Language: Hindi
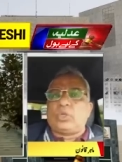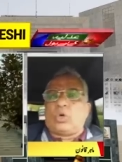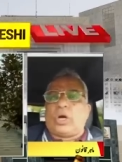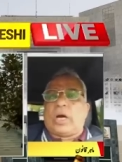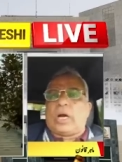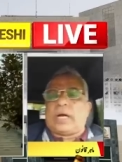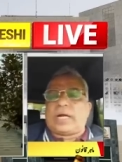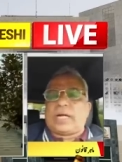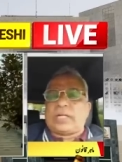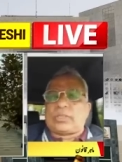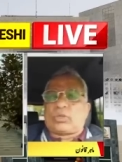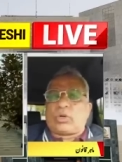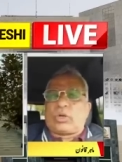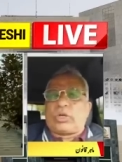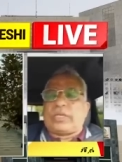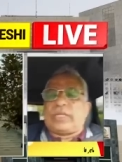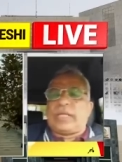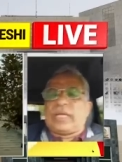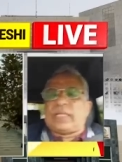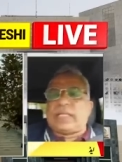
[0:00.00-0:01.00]
जो अगर
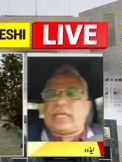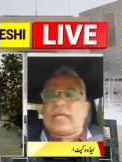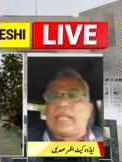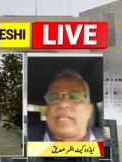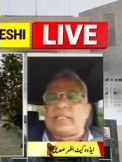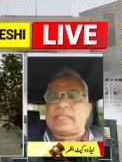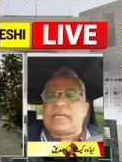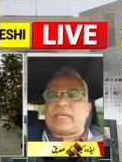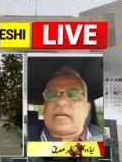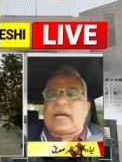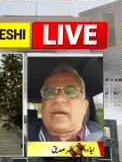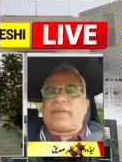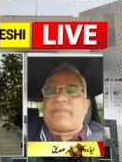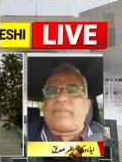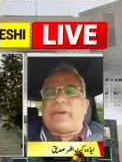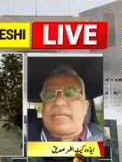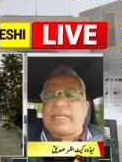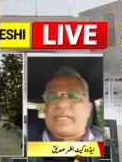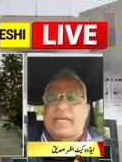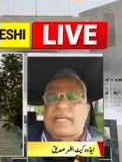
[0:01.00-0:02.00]
तो इन अदालत की
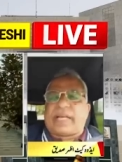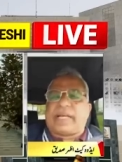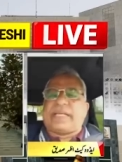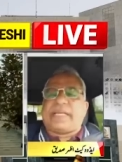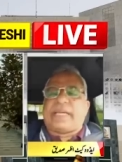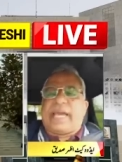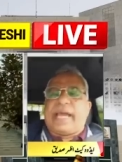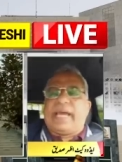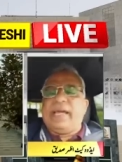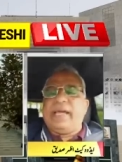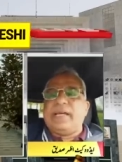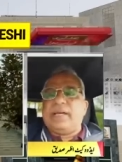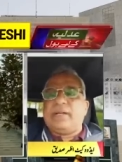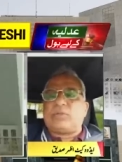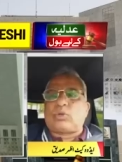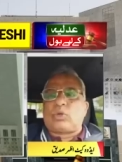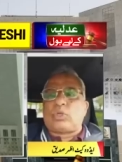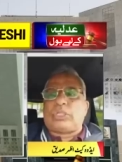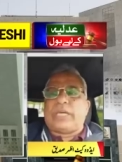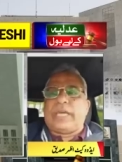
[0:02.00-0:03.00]
कार्रवाई करनी है
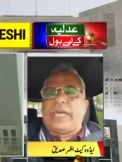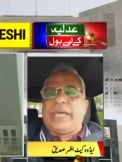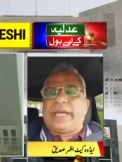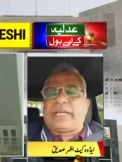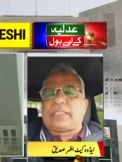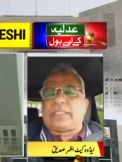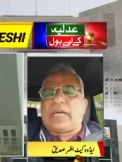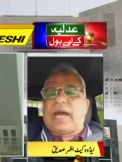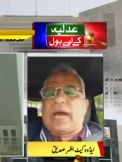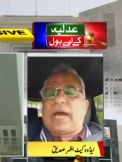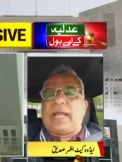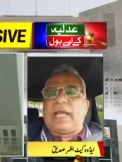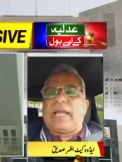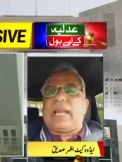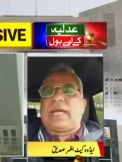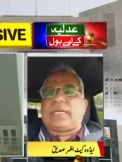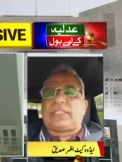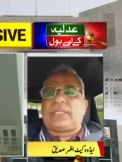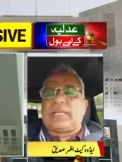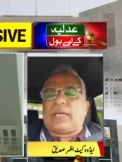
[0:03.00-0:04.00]
तो ये इख्तियार
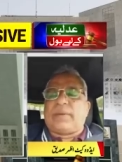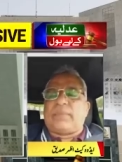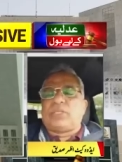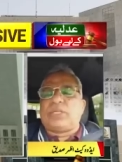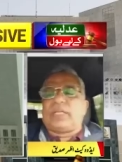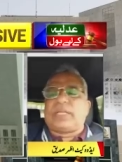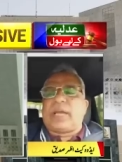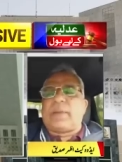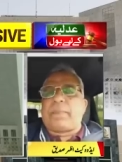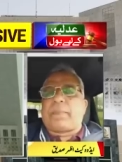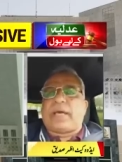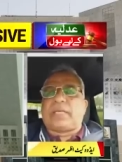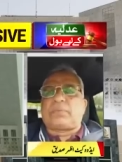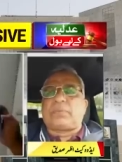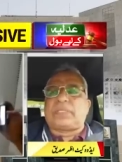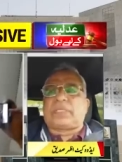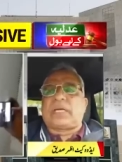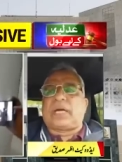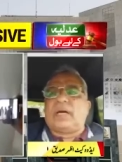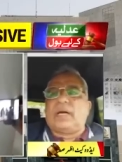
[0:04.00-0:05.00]
इलेक्शन कमीशन के पास
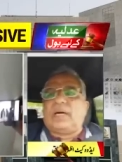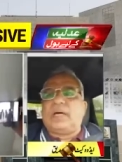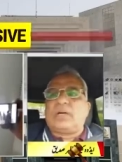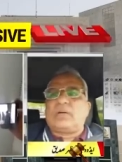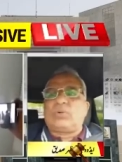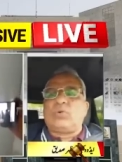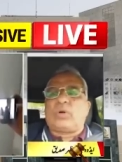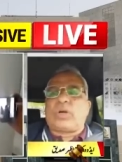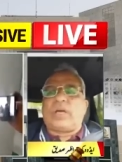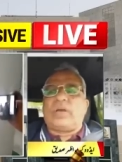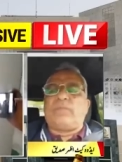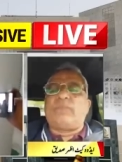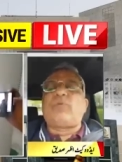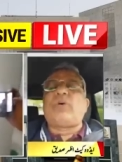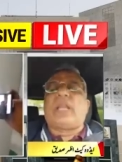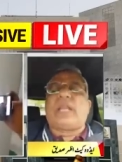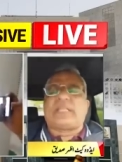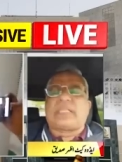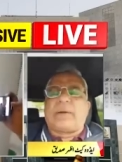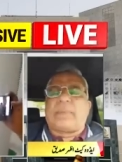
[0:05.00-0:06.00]
भी था क्योंकि तो वो
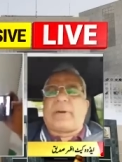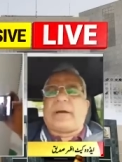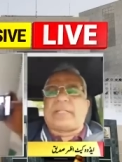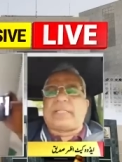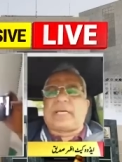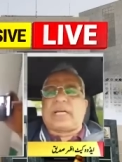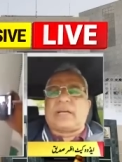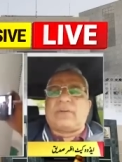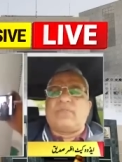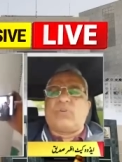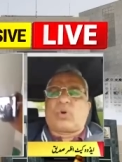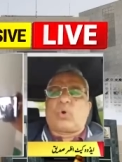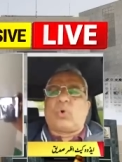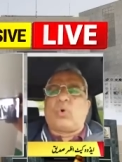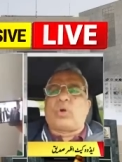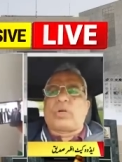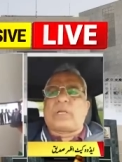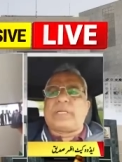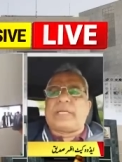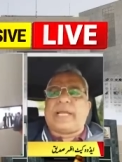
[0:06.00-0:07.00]
लहदा बात है कि वो
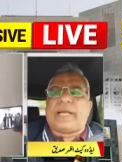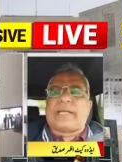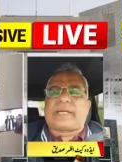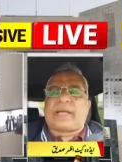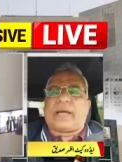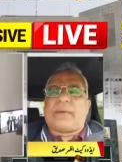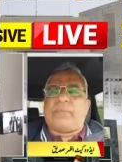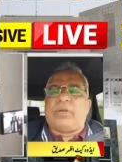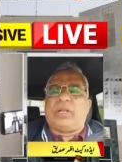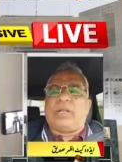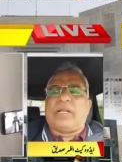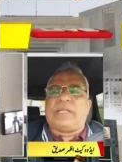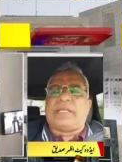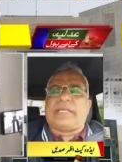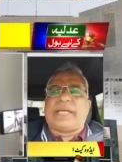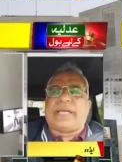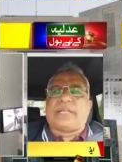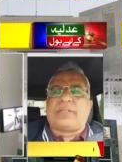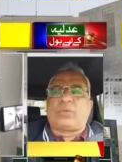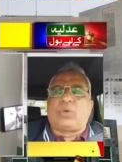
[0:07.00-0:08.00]
कोर्ट नहीं है
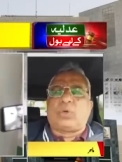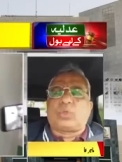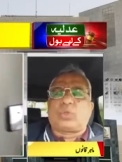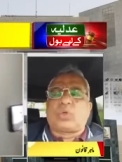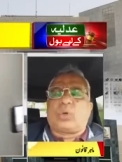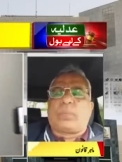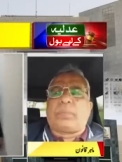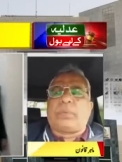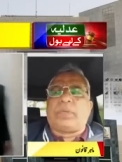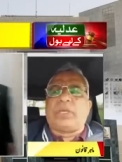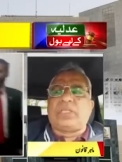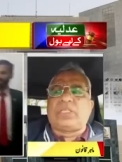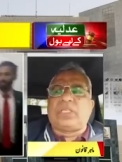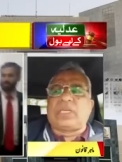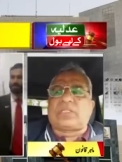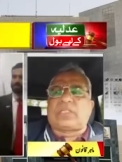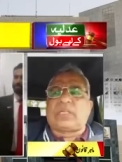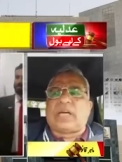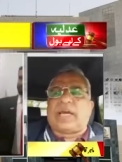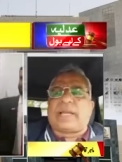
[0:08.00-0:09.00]
ट्राइब्यूनल नहीं है 220
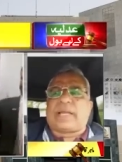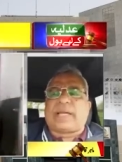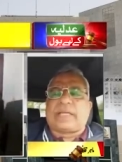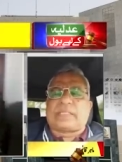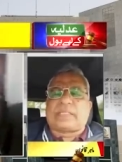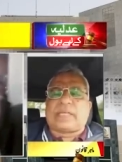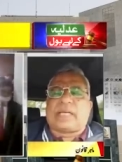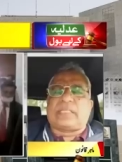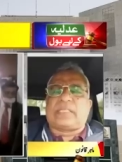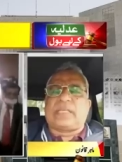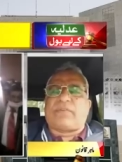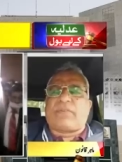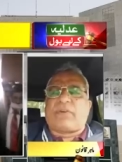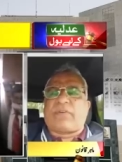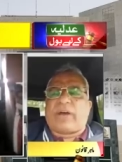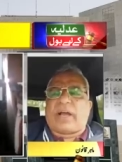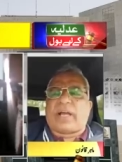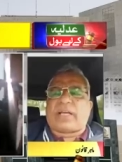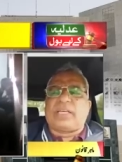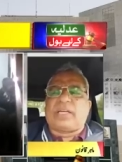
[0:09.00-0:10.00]
इख्तियार के तहत ये
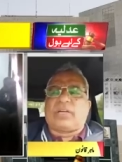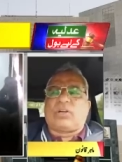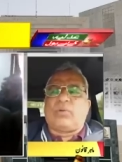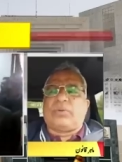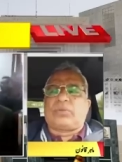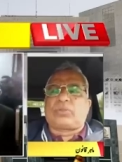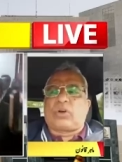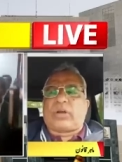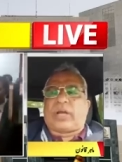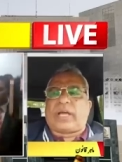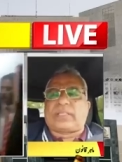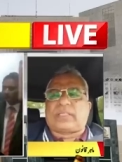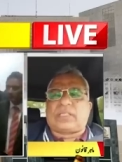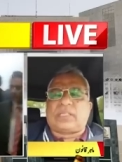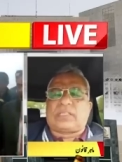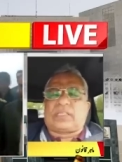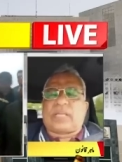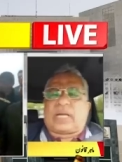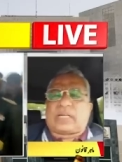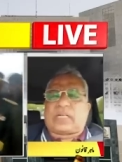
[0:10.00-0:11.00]
वाकई हुकूमत को
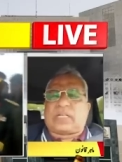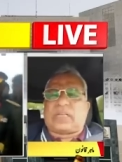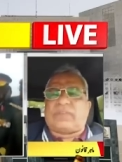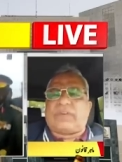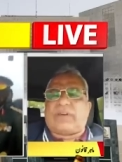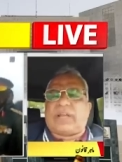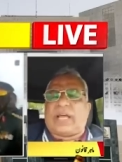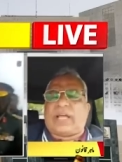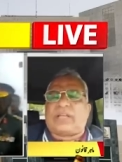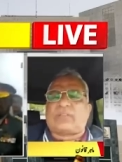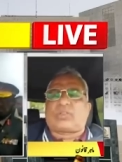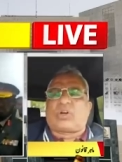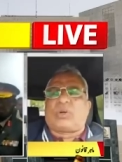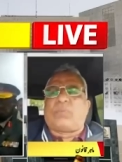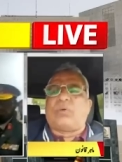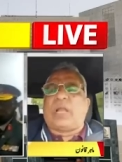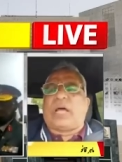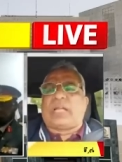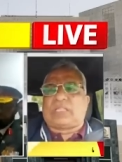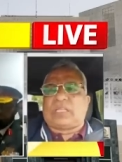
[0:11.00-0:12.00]
कहती सेक्रेटरी फाइनेंस को
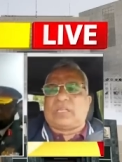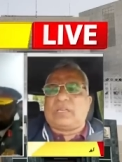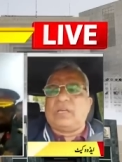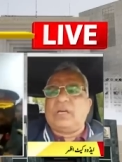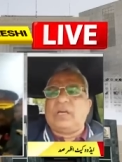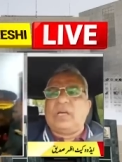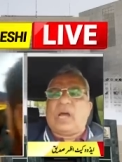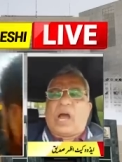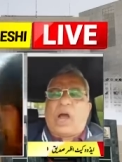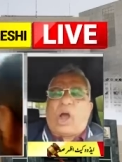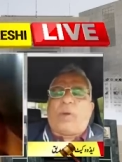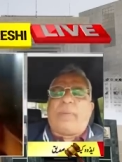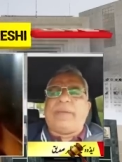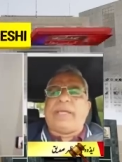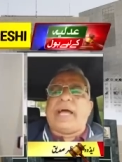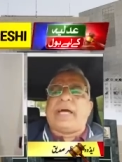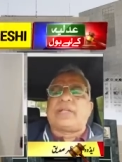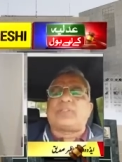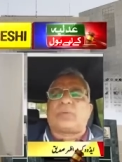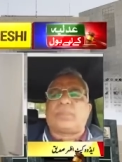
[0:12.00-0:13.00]
बुलाती आओ भी
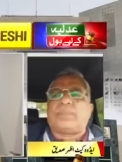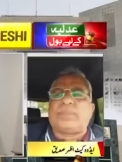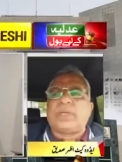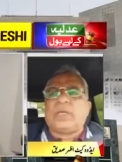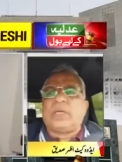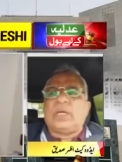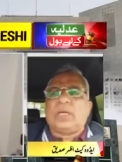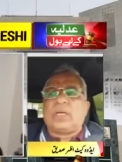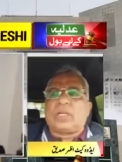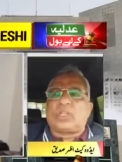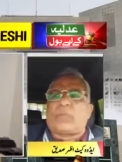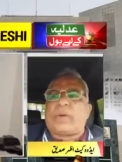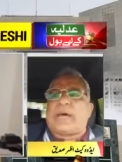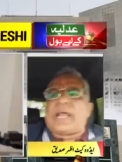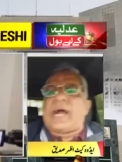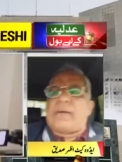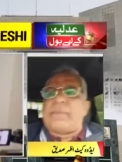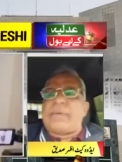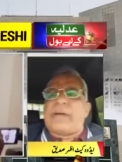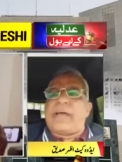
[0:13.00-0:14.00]
यहाँ तुम तो। कि
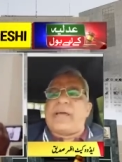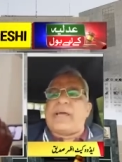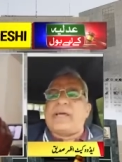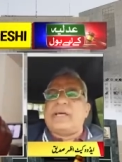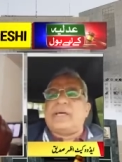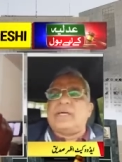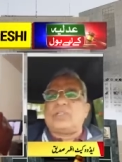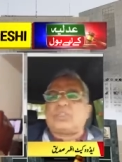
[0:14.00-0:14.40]
तुम्हारा काम है